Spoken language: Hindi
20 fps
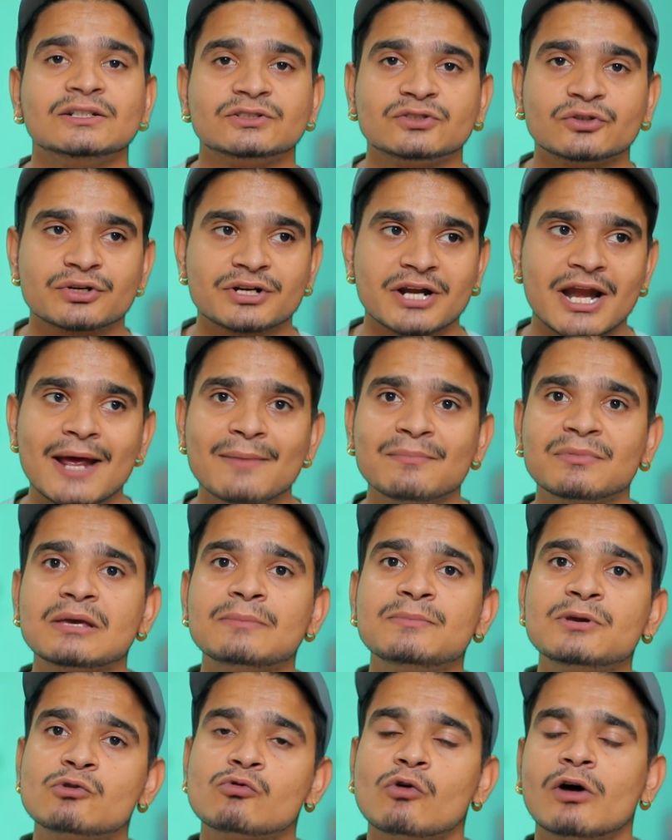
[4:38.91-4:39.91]
तो रैम की
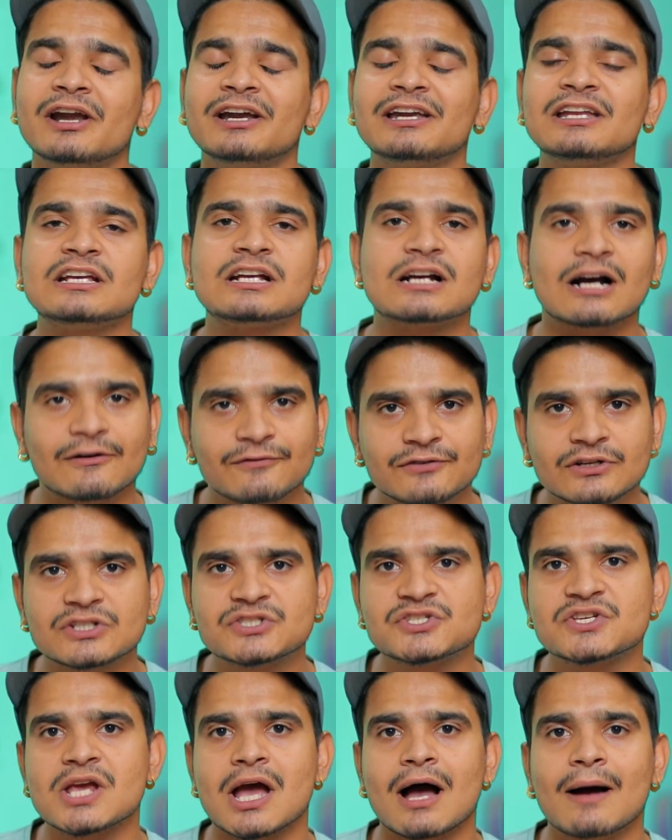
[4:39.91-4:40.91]
भी क्वालिटी काफ़ी
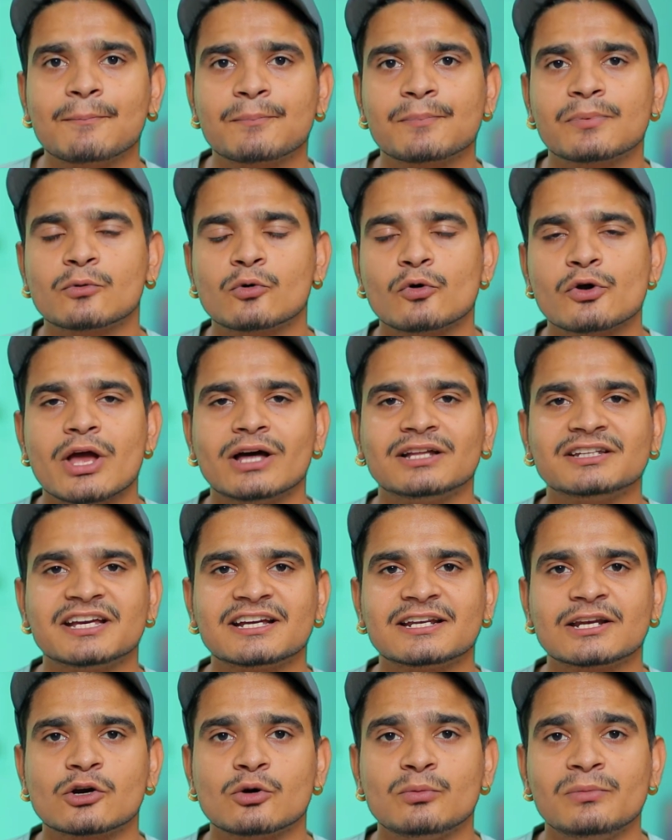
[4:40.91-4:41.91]
अच्छी आपको यहां
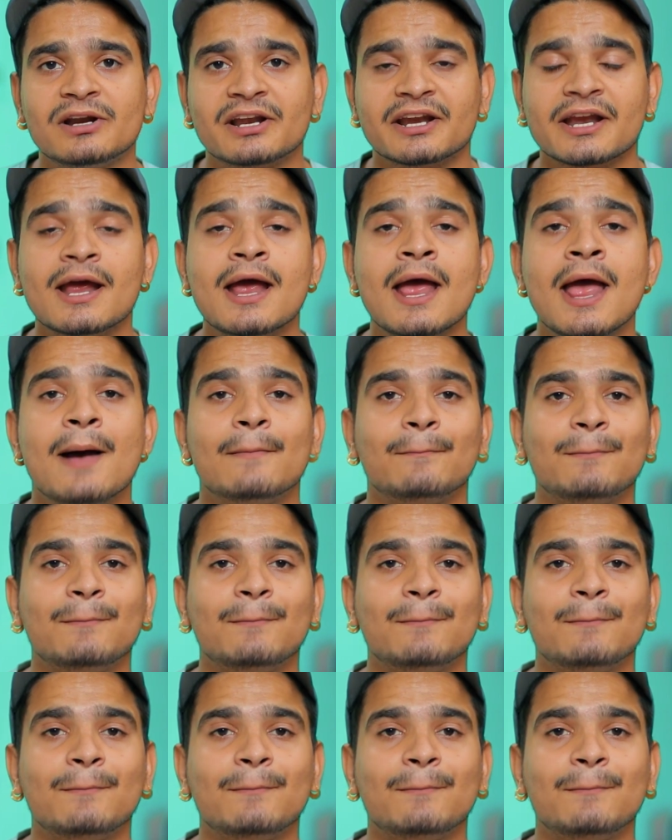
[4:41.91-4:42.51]
देखने को मिल रही है